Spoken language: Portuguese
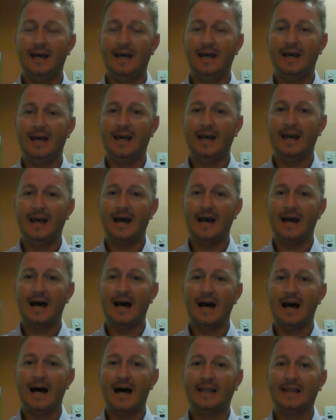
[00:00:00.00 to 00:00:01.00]
é,
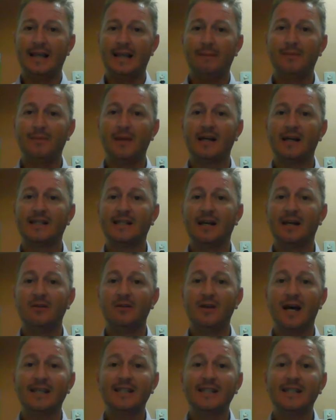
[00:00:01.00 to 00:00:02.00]
é,
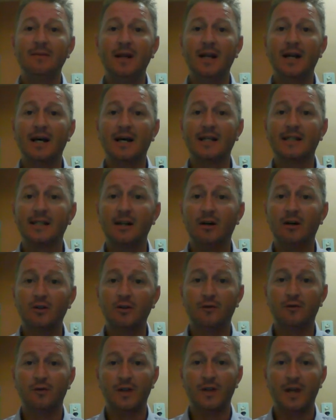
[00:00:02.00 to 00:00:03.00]
adaptação e
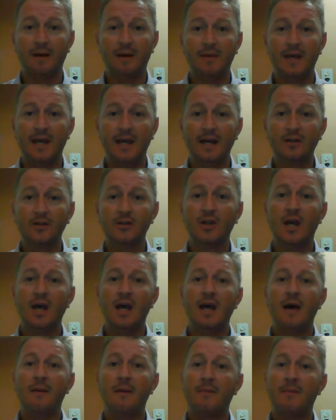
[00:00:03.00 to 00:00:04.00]
assimilação de
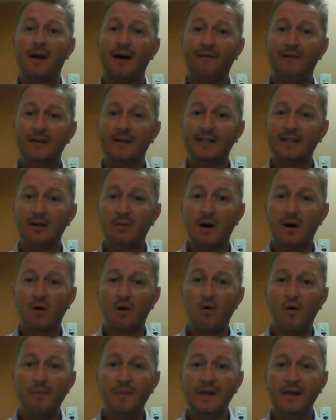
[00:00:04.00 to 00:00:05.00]
fundamentos para
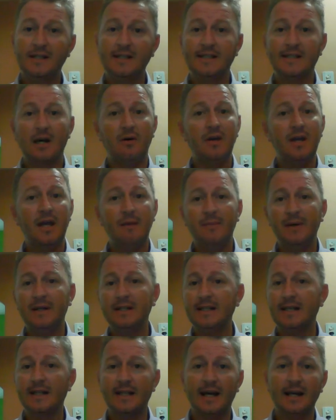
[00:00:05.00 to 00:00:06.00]
fazer uma
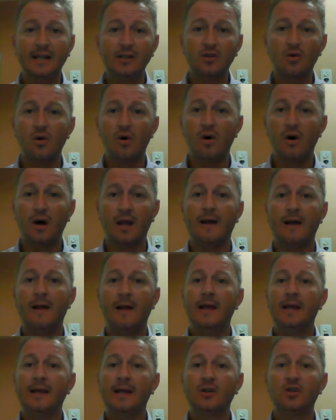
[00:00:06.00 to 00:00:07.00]
competição e representar a
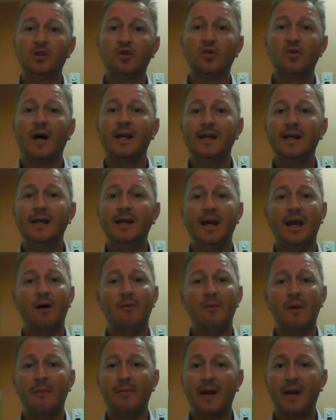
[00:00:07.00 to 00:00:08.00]
escola. Isso
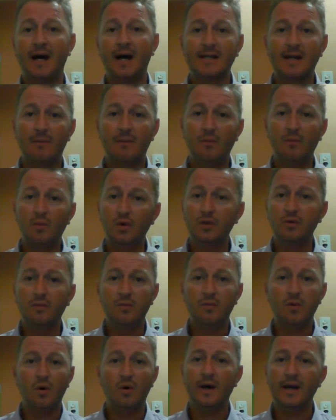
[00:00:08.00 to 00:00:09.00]
aí é uma prática
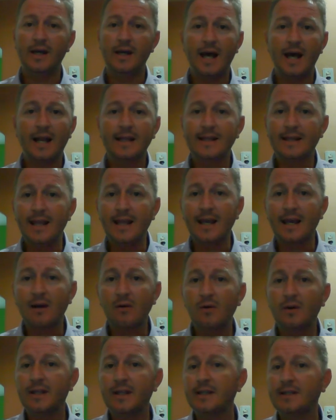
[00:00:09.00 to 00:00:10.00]
muito boa e ela
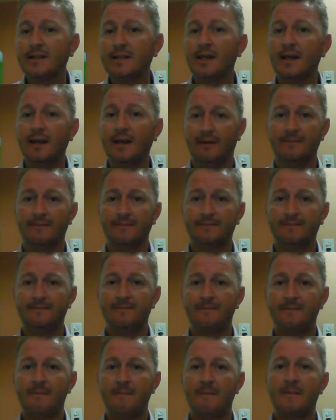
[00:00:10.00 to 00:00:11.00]
tem que
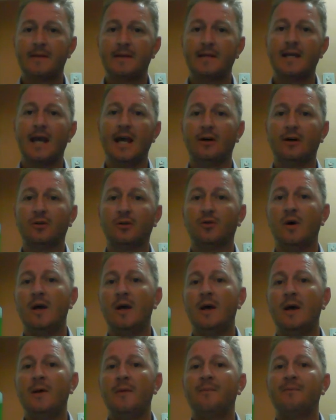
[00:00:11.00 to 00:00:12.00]
acontecer,
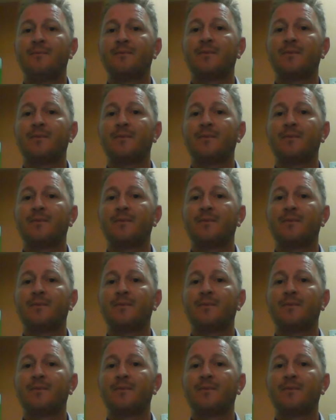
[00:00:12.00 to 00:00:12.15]
certo?